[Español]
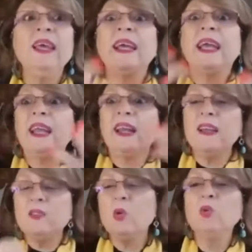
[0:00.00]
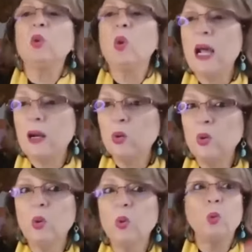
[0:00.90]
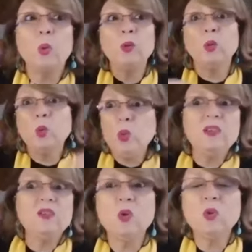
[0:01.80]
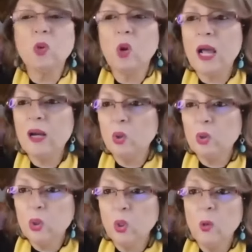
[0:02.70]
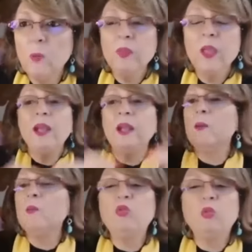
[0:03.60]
querrás controlarlo todo. Y cuando tú quieres controlarlo todo, el que mucho